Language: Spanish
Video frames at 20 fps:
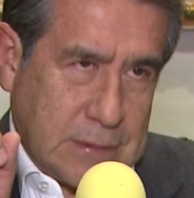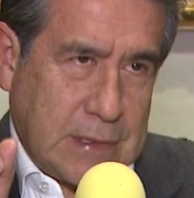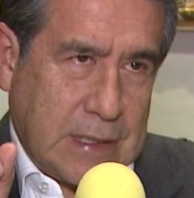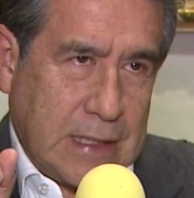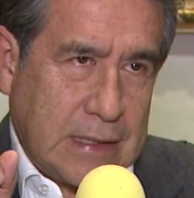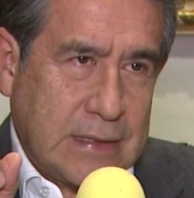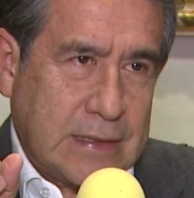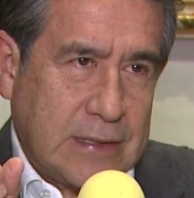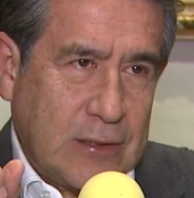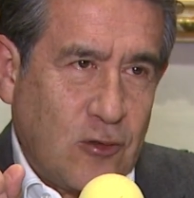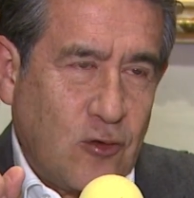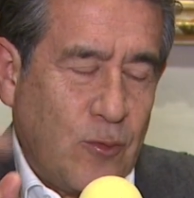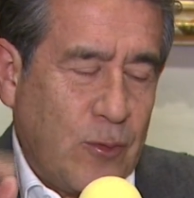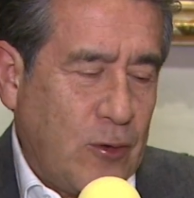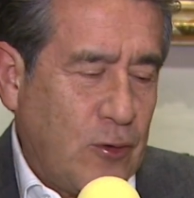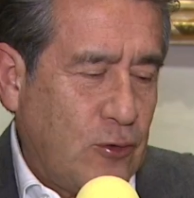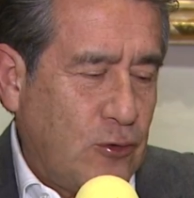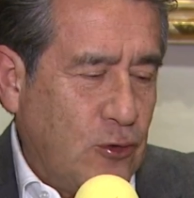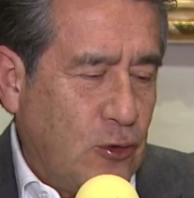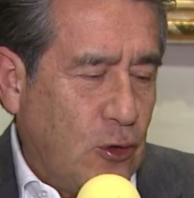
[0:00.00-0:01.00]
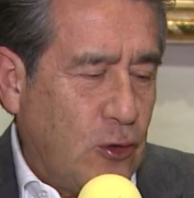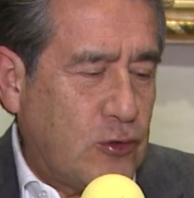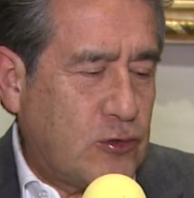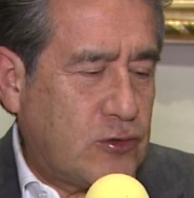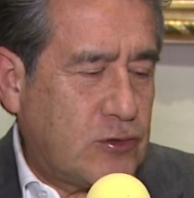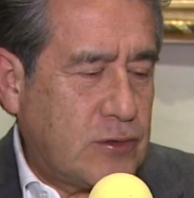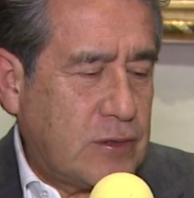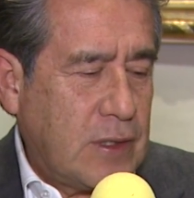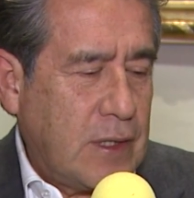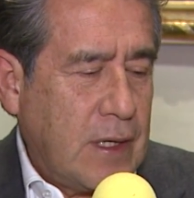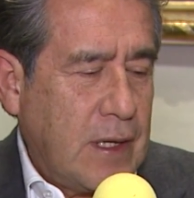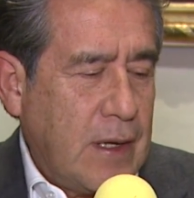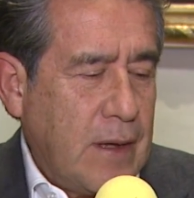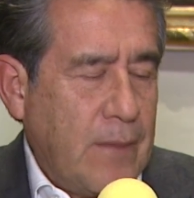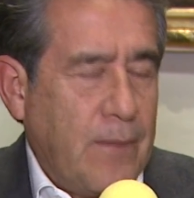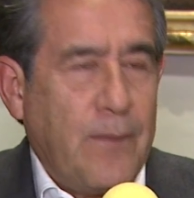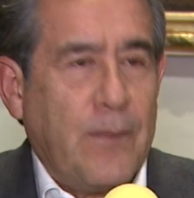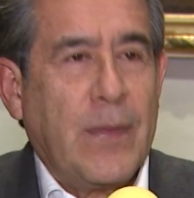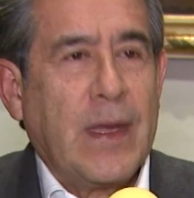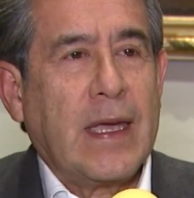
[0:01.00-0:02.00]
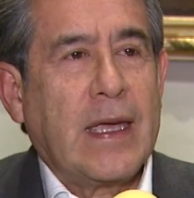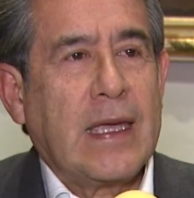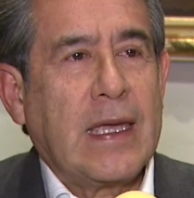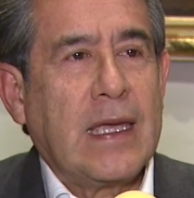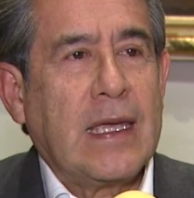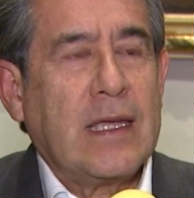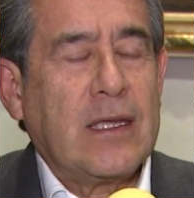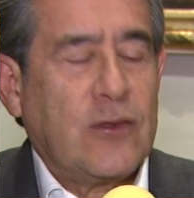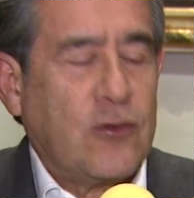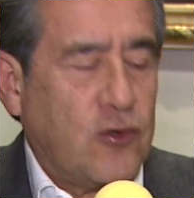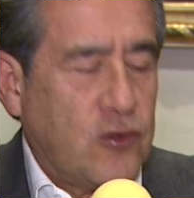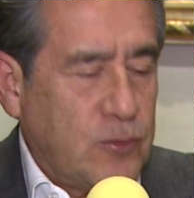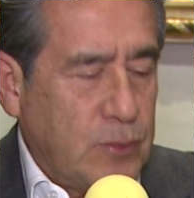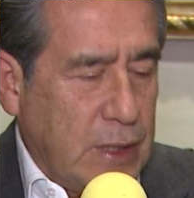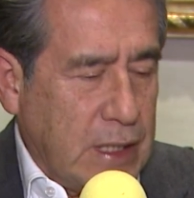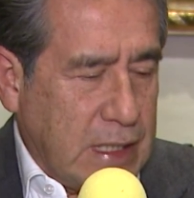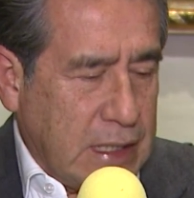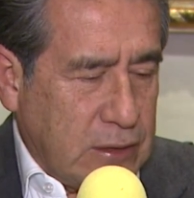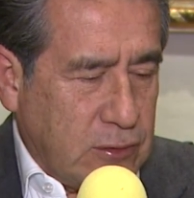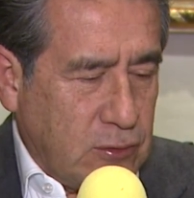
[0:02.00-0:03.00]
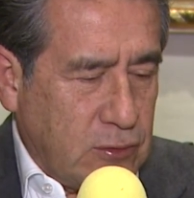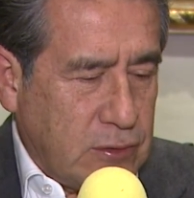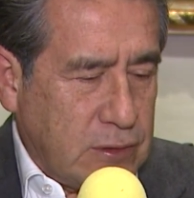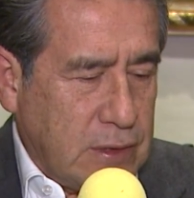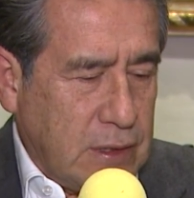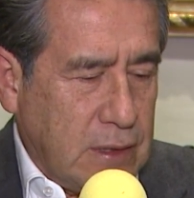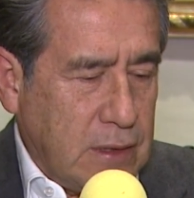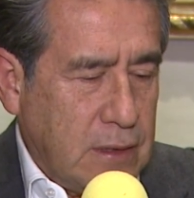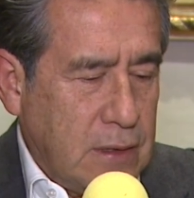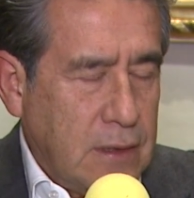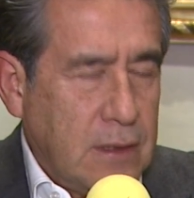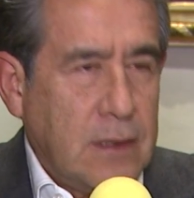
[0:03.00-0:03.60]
que es el número 2 BG 2014,